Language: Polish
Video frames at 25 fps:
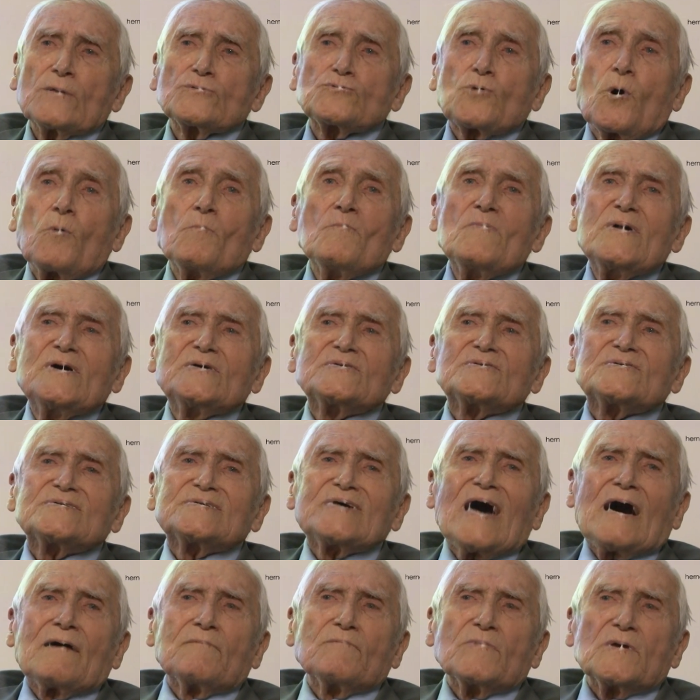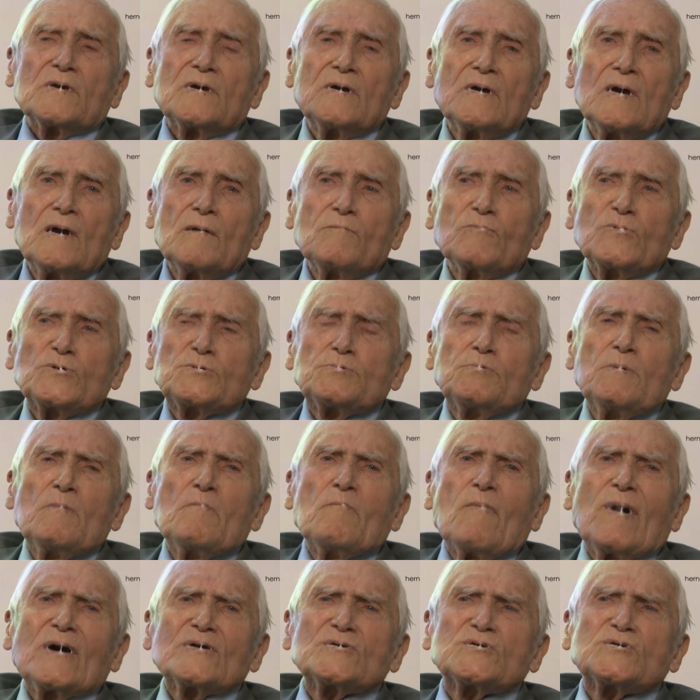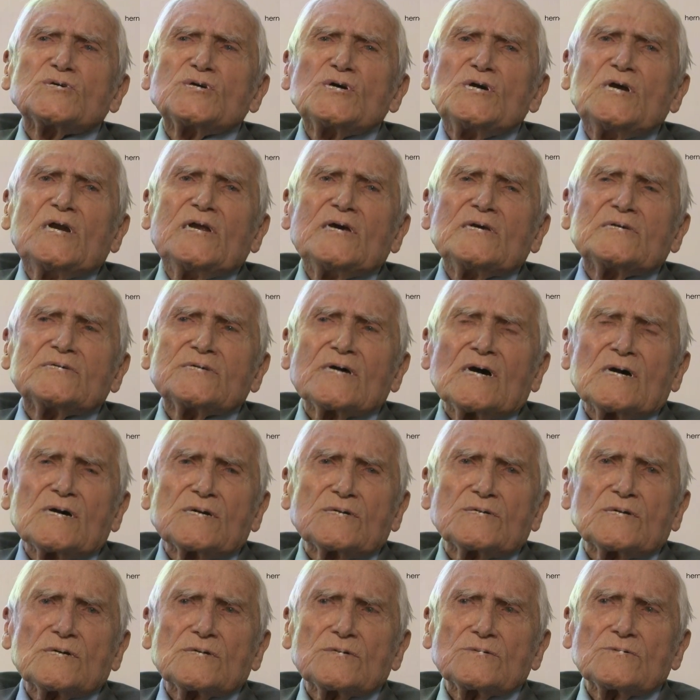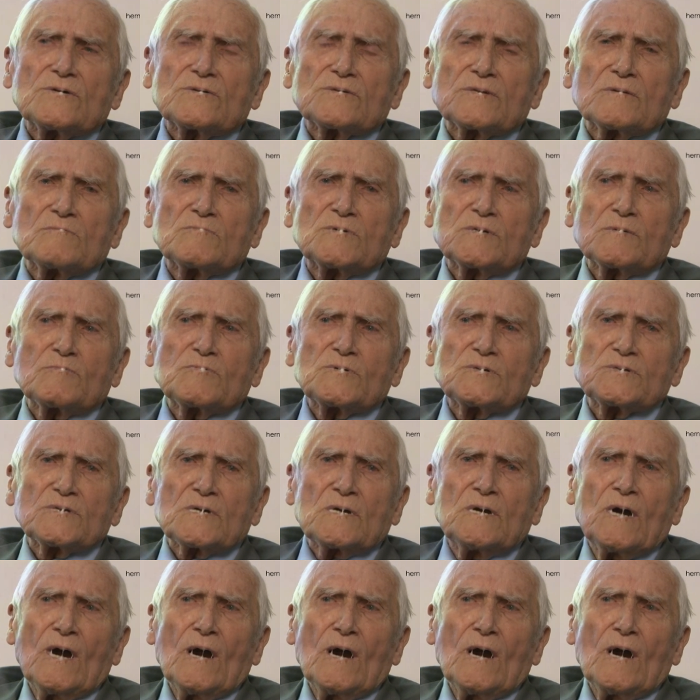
To my sami, myśmy marzyli cały czas o tym, żeby się